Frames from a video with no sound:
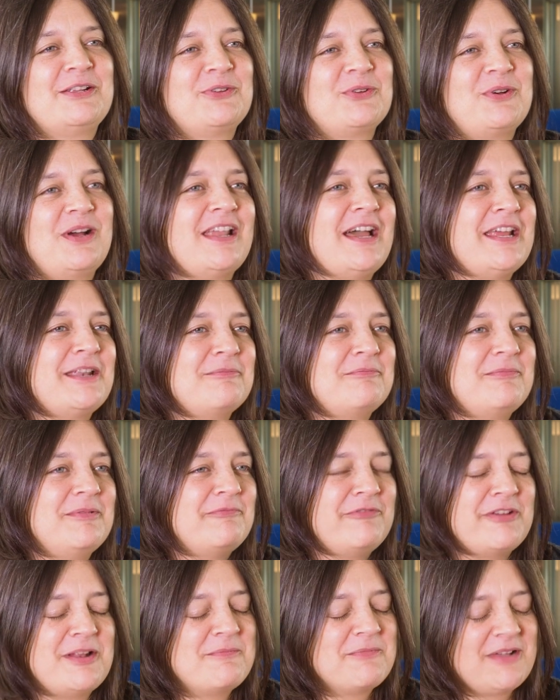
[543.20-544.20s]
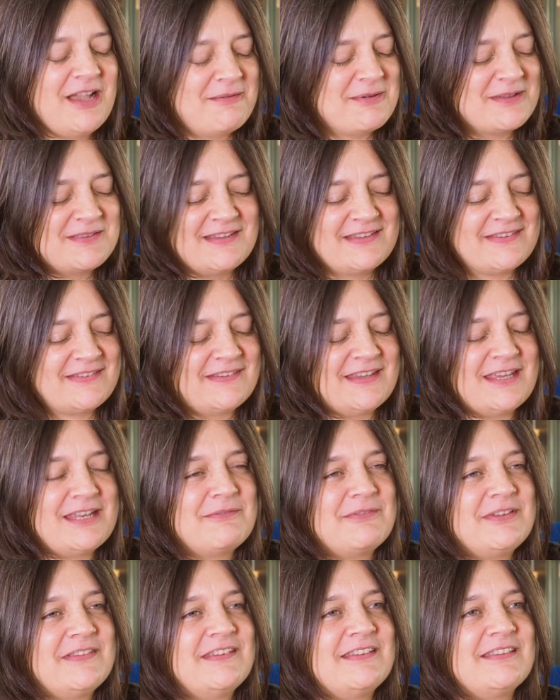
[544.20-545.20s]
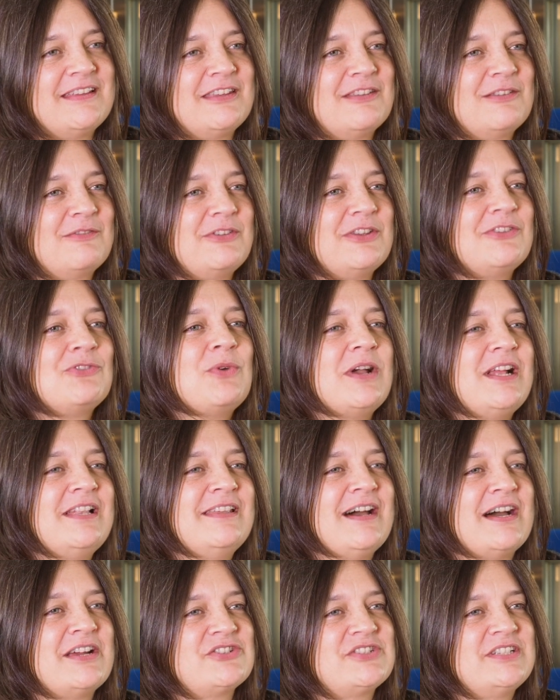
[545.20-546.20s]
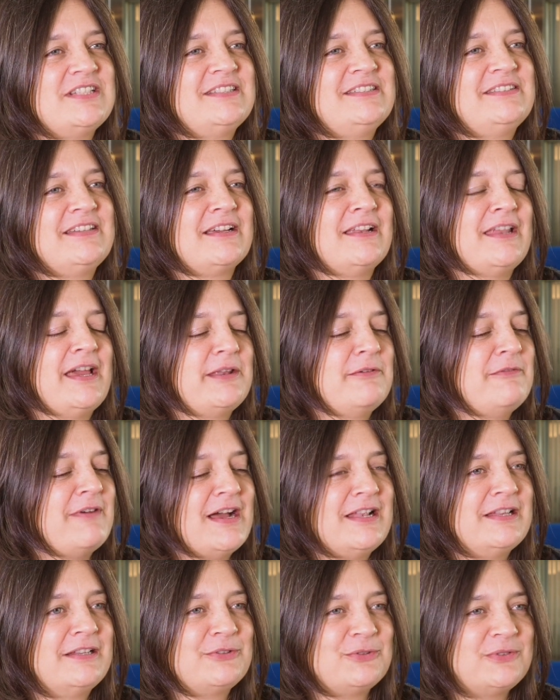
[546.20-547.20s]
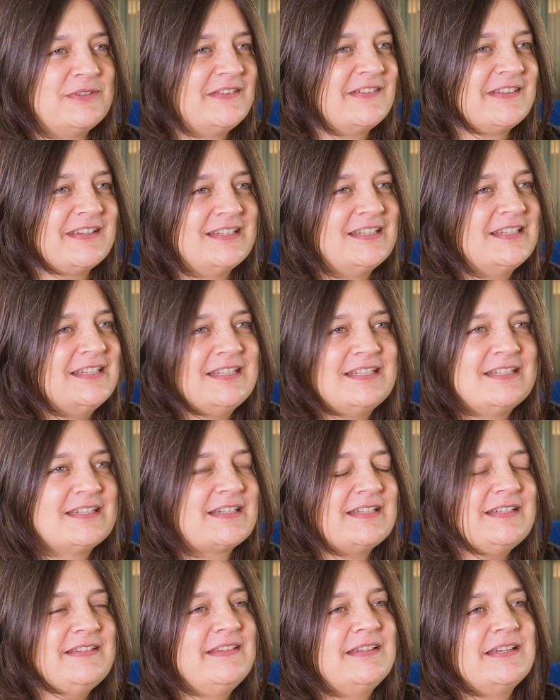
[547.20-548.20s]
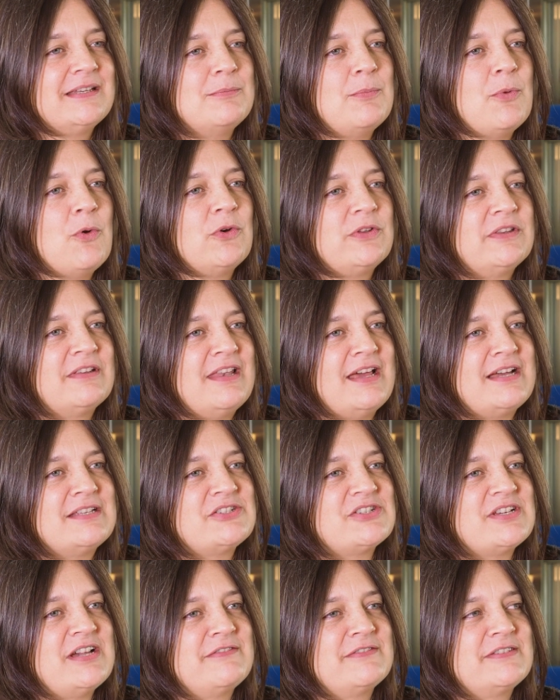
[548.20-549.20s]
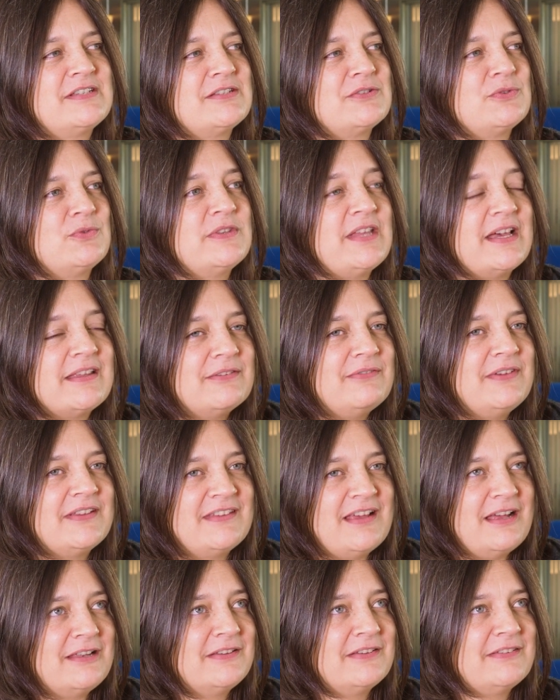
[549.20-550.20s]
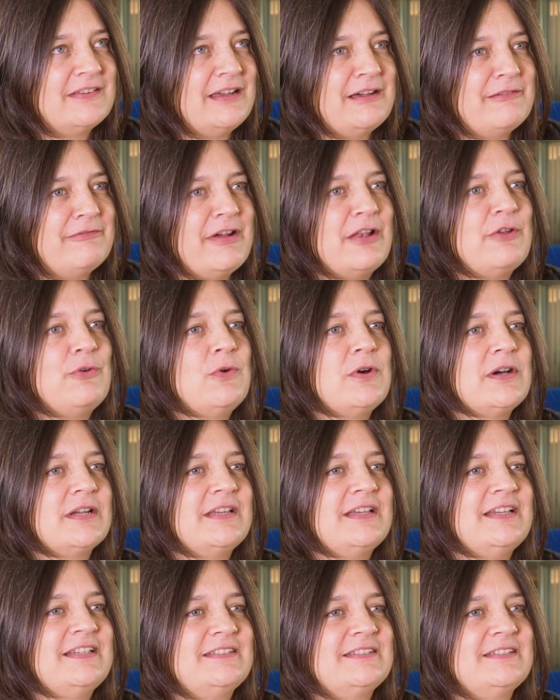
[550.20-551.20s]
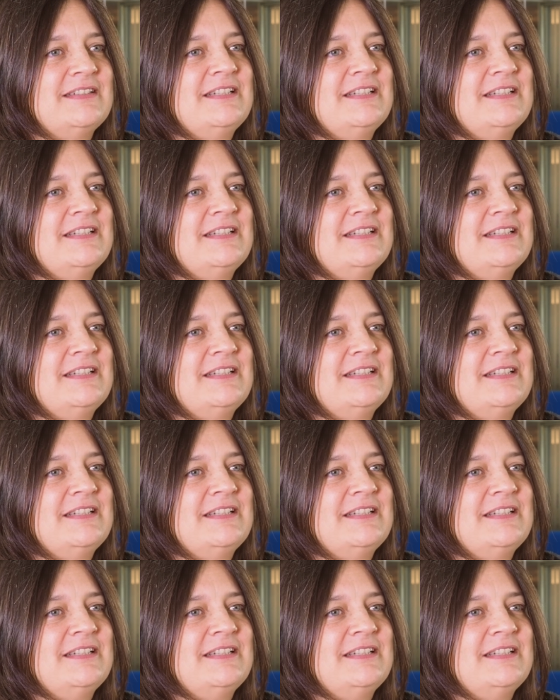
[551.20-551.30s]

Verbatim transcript: Also allein im Film kann man das sehen, wie sich das visuell darstellt. Dieser kleine Wald und diese riesigen Mondlandschaften und das, was alles da verloren geht.